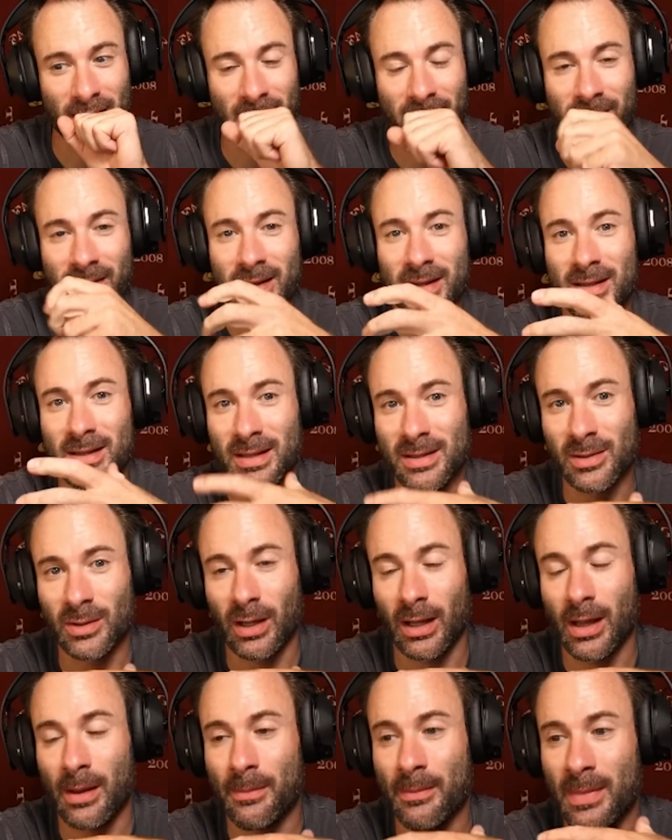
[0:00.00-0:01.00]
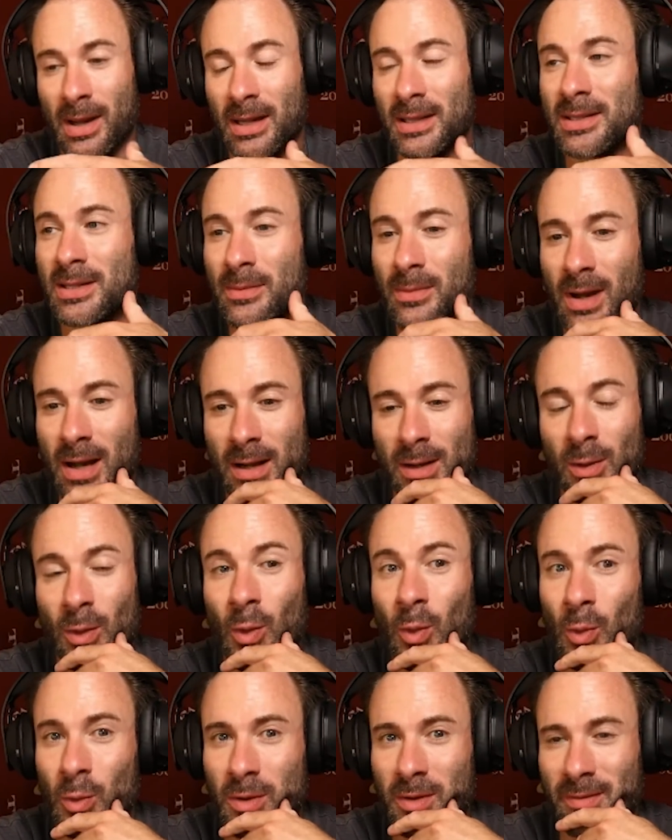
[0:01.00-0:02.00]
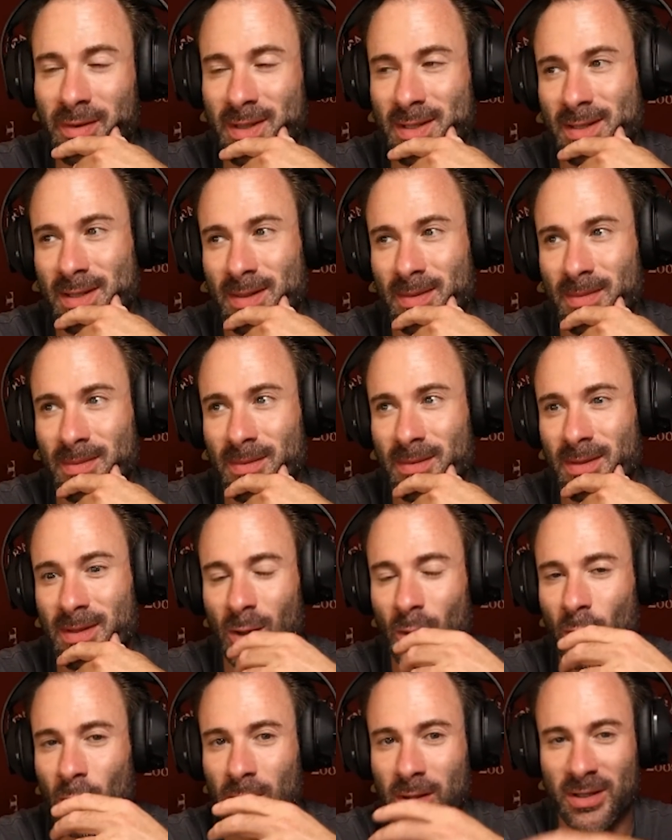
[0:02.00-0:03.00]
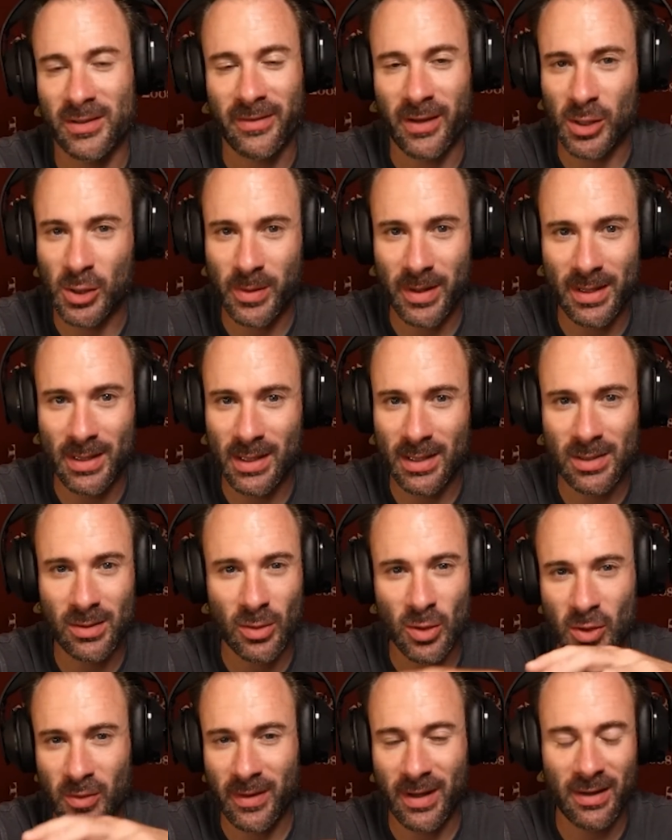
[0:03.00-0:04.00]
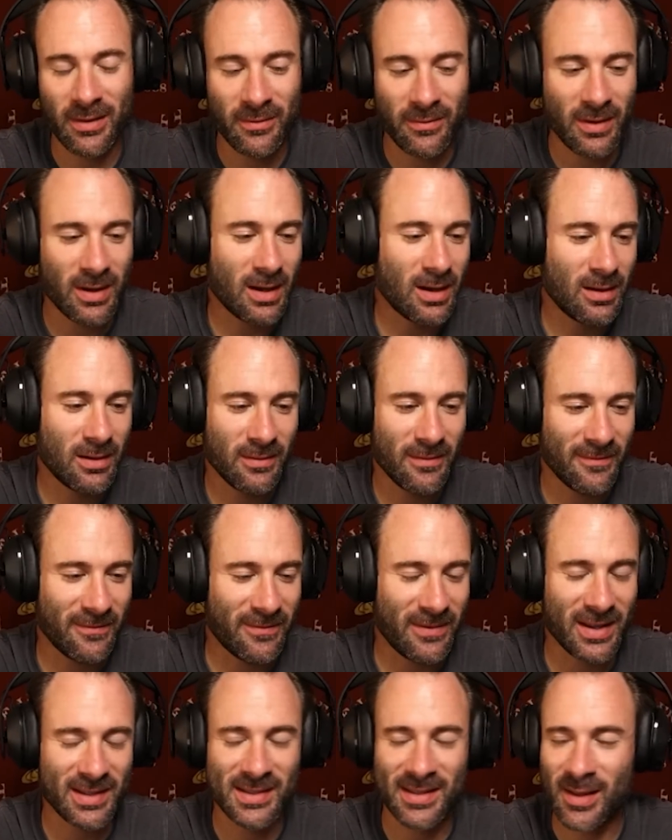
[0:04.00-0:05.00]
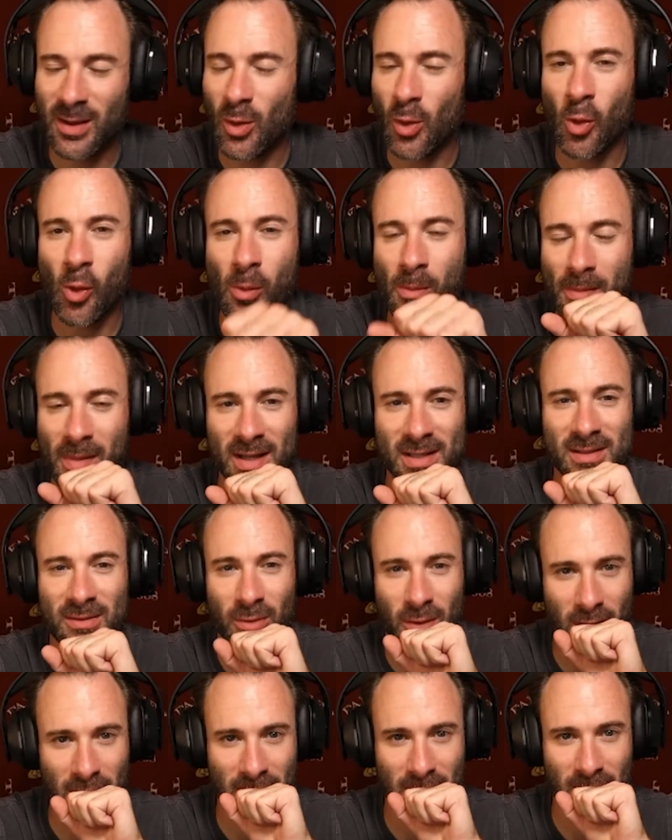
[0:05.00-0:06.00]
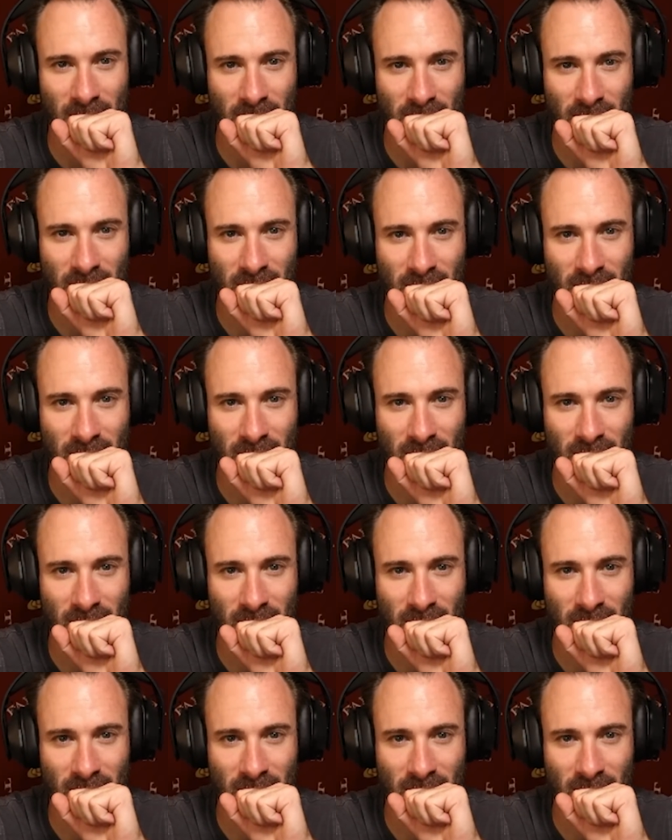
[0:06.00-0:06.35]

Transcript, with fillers: Wenn ich nichts trinke, maximal ohne Wasser. Und das war in Schweden nicht so. In Schweden war Wasser en masse vorhanden.